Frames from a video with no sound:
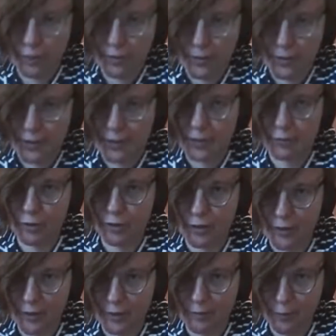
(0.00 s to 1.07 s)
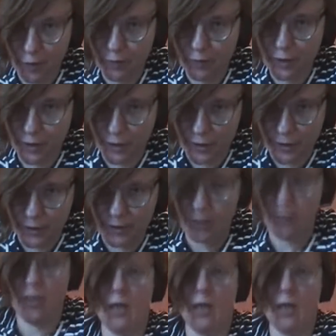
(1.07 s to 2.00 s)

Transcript: операция, то вот этот прием и есть.